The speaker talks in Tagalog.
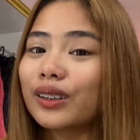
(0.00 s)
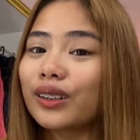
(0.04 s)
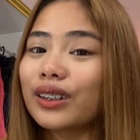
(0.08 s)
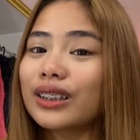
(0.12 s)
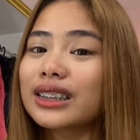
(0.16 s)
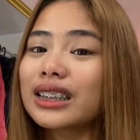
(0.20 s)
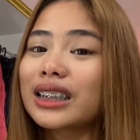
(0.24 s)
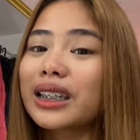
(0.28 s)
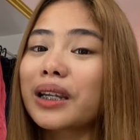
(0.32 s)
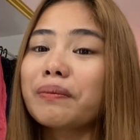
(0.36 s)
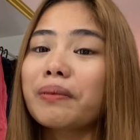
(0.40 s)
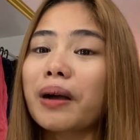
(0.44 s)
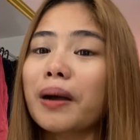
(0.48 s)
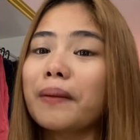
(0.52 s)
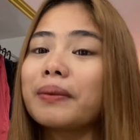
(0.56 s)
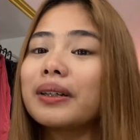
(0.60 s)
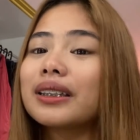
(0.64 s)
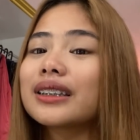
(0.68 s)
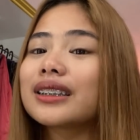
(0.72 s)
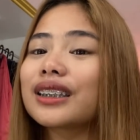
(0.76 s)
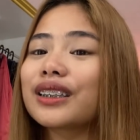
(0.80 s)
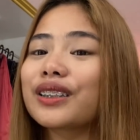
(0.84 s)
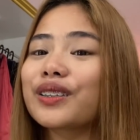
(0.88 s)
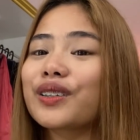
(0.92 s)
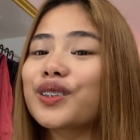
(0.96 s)
Kasi
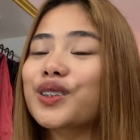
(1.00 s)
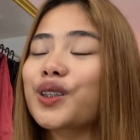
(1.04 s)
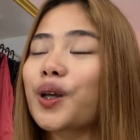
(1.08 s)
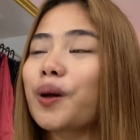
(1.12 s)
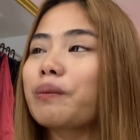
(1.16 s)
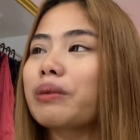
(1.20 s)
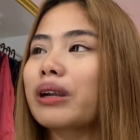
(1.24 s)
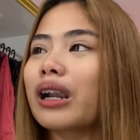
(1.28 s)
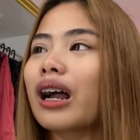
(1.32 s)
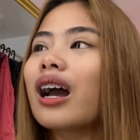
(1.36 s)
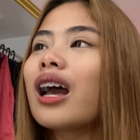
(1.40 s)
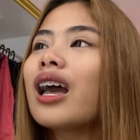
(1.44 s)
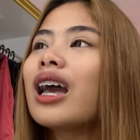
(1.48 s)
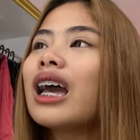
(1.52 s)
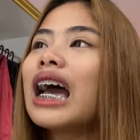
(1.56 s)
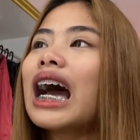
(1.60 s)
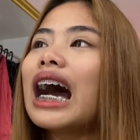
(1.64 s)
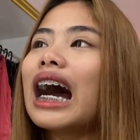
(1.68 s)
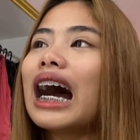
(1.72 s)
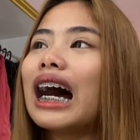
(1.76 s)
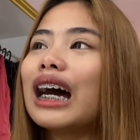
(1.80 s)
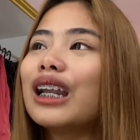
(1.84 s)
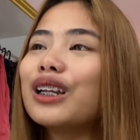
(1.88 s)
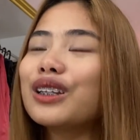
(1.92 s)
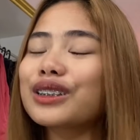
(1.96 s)
napapansin niyo sobrang
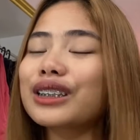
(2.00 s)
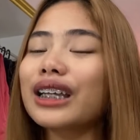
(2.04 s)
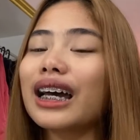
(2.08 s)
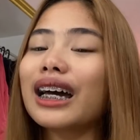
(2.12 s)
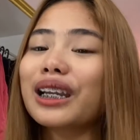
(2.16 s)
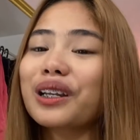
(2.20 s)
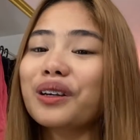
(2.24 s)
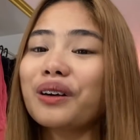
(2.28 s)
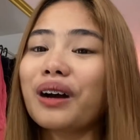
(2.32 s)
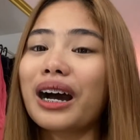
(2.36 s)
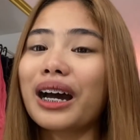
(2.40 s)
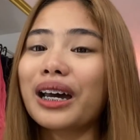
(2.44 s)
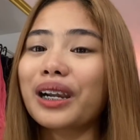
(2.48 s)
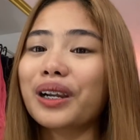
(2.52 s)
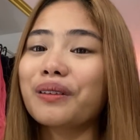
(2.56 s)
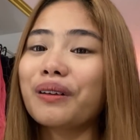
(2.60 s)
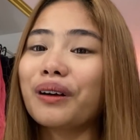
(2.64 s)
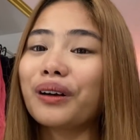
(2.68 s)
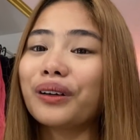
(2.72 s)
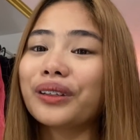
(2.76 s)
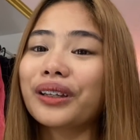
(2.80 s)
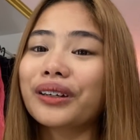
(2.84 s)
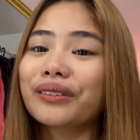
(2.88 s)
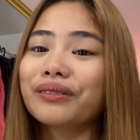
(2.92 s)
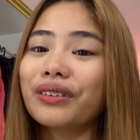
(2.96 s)
halos araw-araw
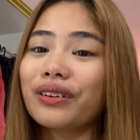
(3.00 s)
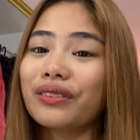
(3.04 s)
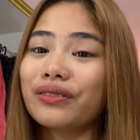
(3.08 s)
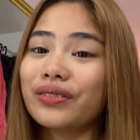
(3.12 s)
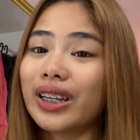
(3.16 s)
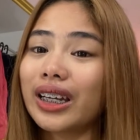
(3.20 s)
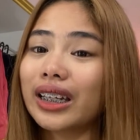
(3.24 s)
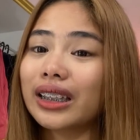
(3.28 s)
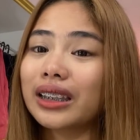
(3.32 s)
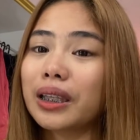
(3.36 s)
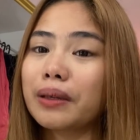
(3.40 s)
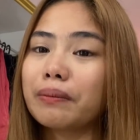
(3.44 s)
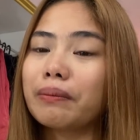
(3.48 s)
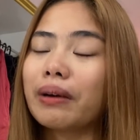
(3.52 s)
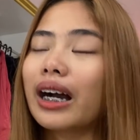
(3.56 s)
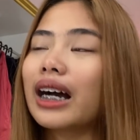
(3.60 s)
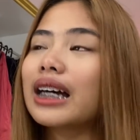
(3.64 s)
ako nagpa-vlog, ba diba?